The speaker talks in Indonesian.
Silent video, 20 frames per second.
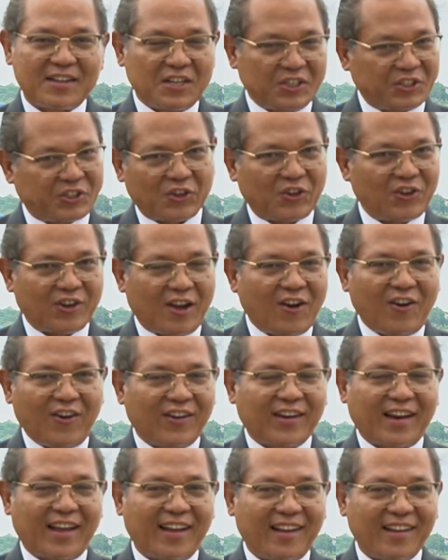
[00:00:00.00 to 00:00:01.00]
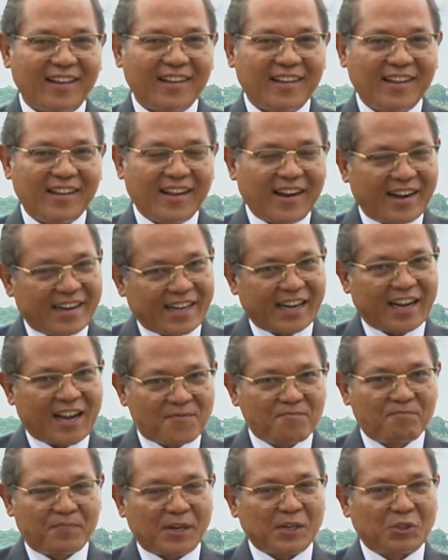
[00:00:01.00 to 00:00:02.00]
Seolah-olah
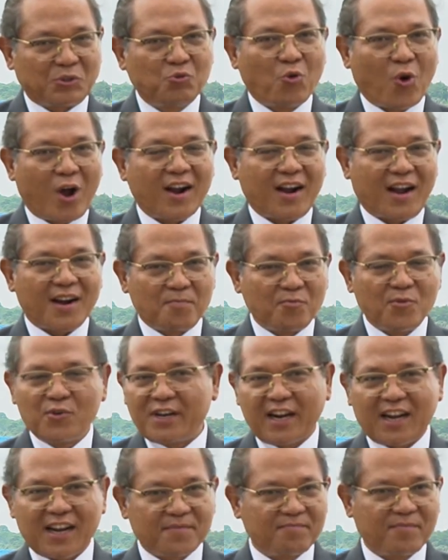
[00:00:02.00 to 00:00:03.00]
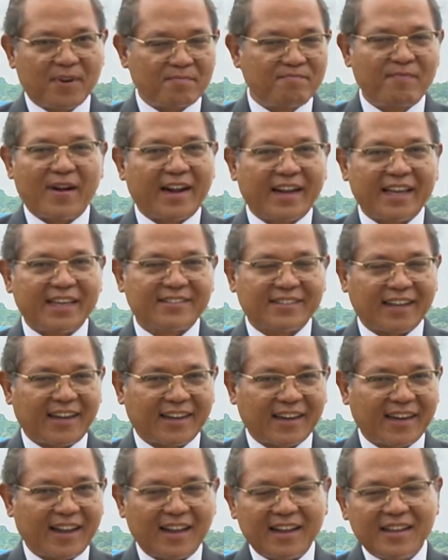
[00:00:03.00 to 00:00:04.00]
dengan perjuanganmu dengan berbagai
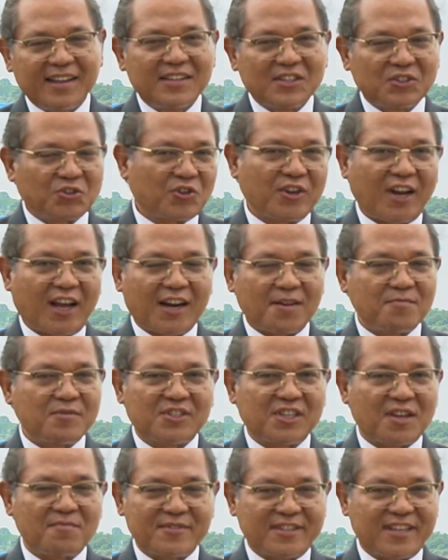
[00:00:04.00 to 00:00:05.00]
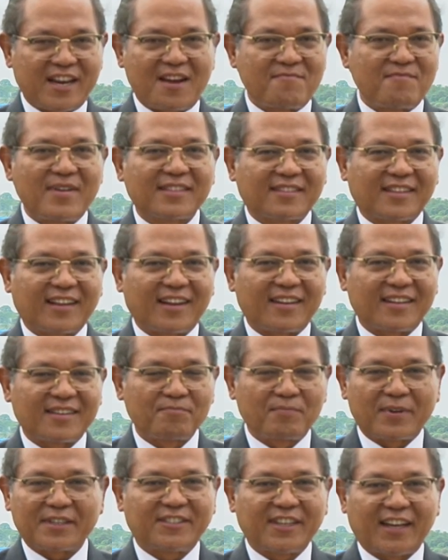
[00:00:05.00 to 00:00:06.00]
cara, saudara bisa
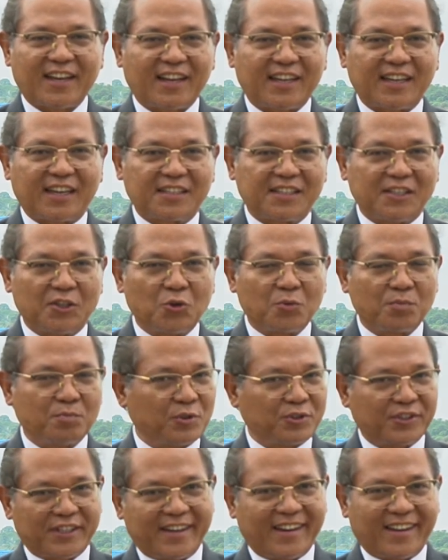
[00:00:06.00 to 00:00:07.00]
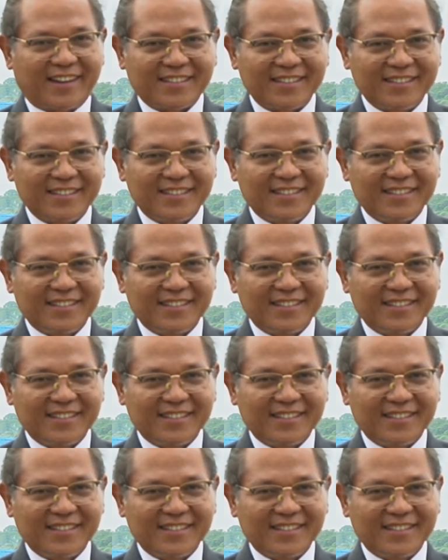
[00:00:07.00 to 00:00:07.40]
menyelamatkan perjalanan hidupmu. Tidak.